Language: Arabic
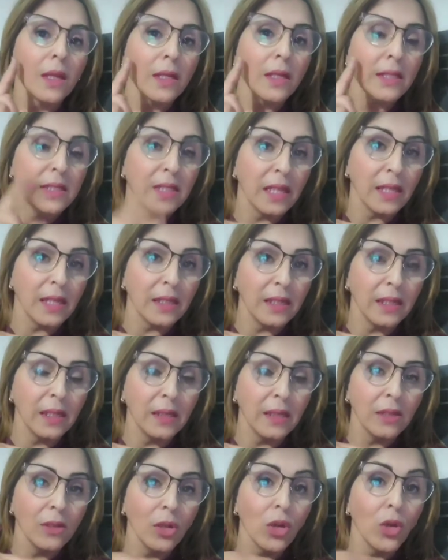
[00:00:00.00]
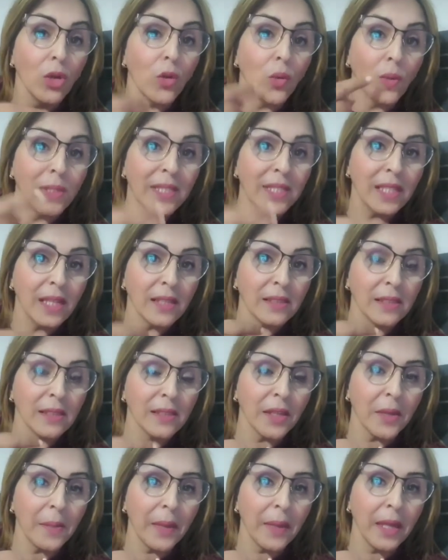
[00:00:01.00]
ثانيا وانت
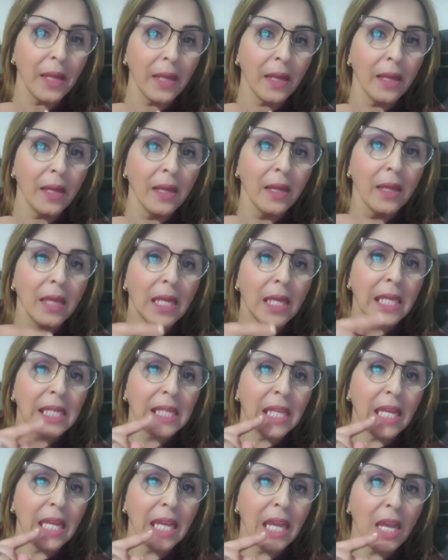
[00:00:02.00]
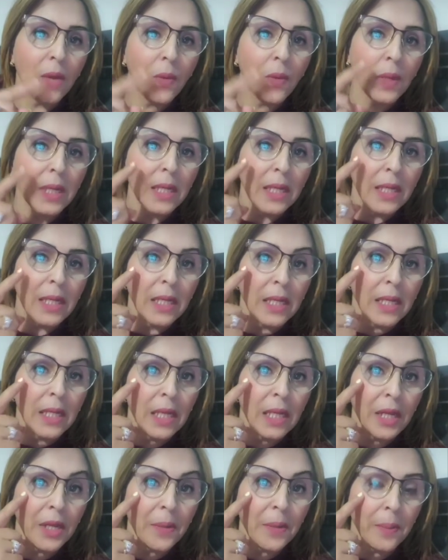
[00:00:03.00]
كتهضر معاه كيحاول
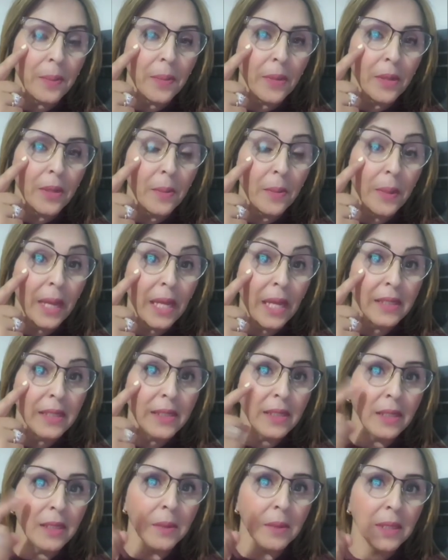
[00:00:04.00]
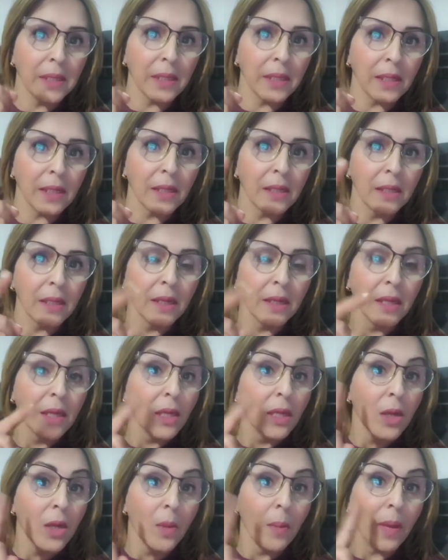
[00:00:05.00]
يهرب بعينيه منك
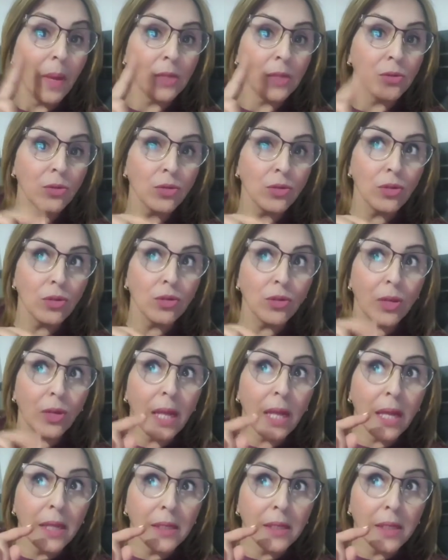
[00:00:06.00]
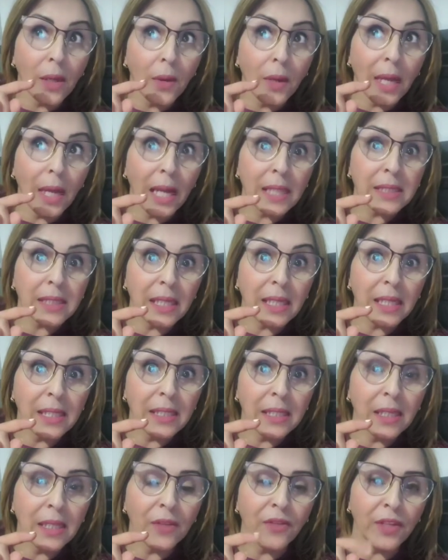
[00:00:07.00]
ما عندوش الجرأة أنه يحط
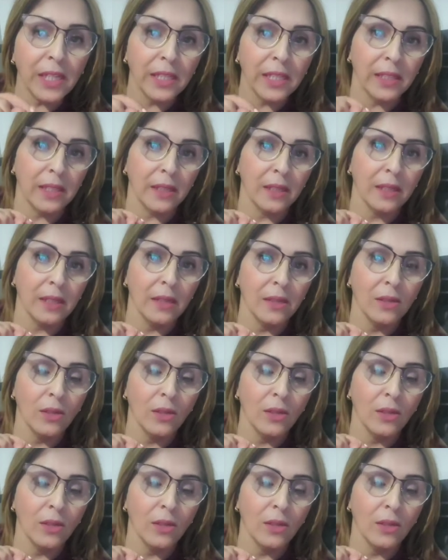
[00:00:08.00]
عينيه في عينيك